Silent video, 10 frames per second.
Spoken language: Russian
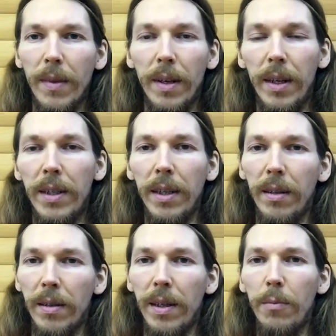
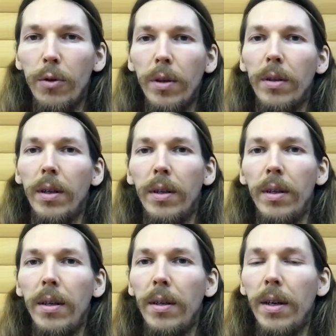Александра Самохина
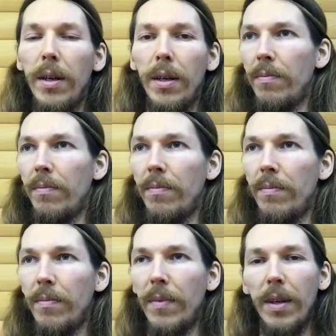и
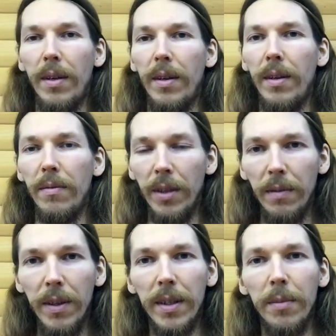
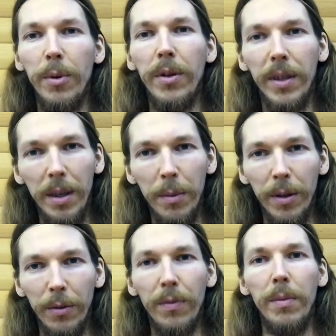виноват забыл имя,
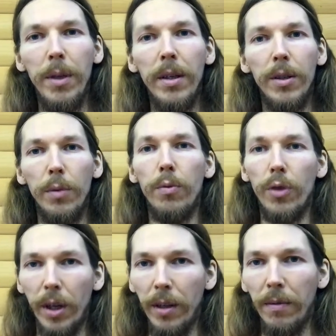но ну, фамилия
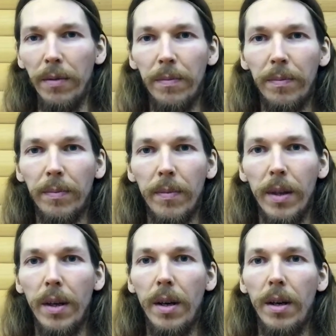Чепушканов.
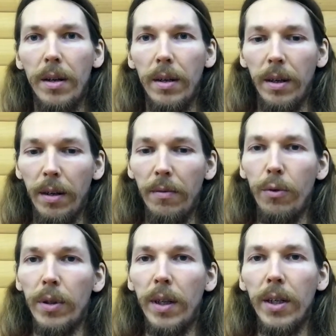А,
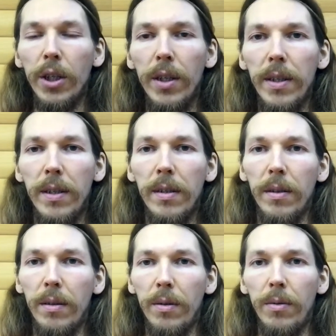вот. Также есть э,
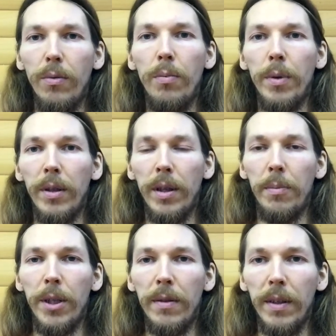опыт
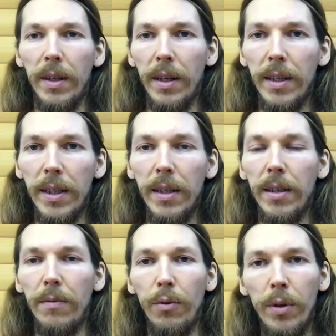общественных
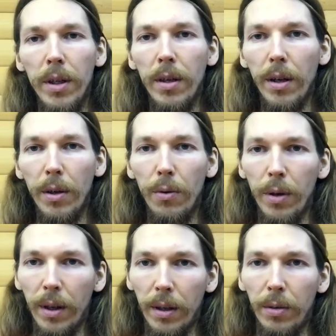организаций в других
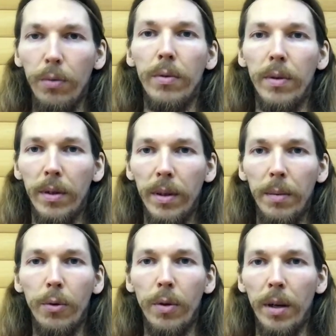регионах, но он
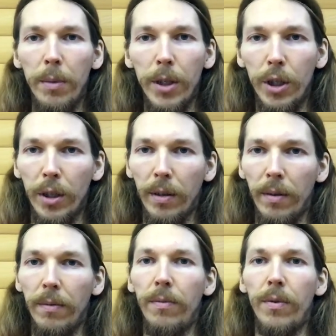намного меньше.
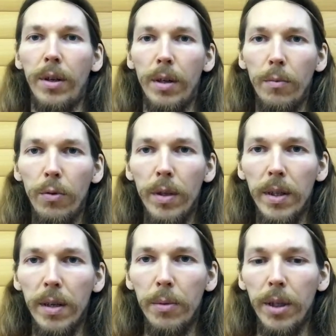В Крыму
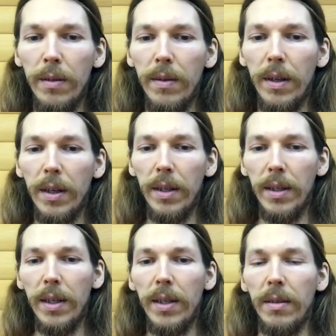есть общественная
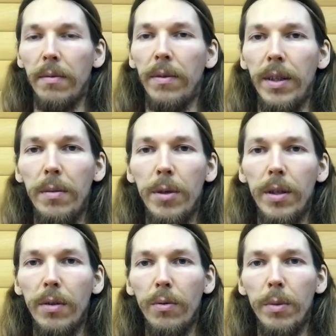организация, во
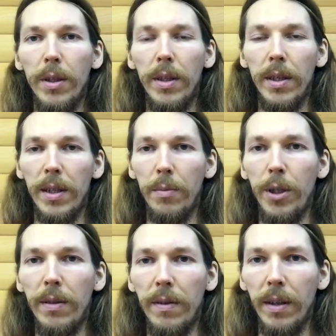Владимирской области есть
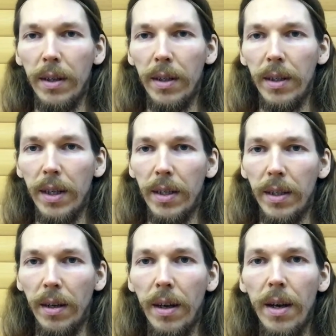общественная
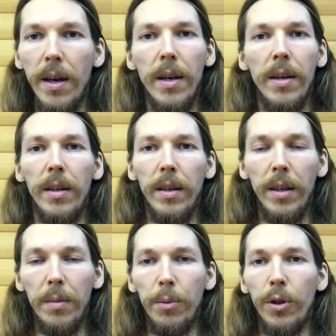организация.
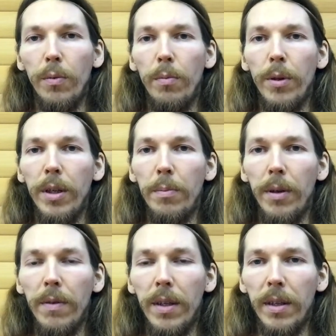И почему бы не
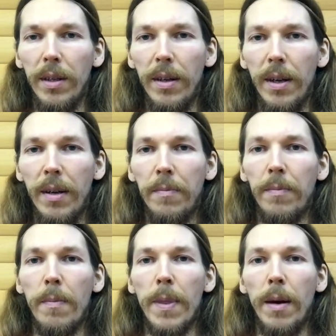появиться
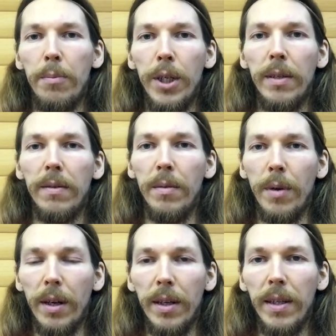общественным
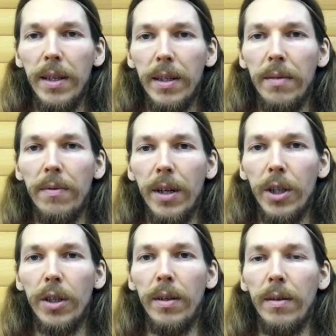организациям в
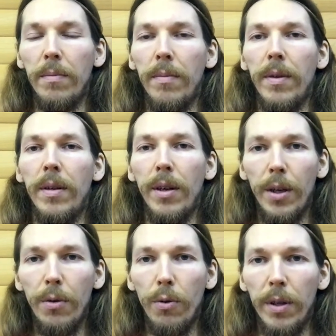каждом
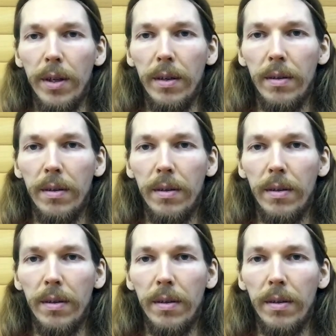регионе?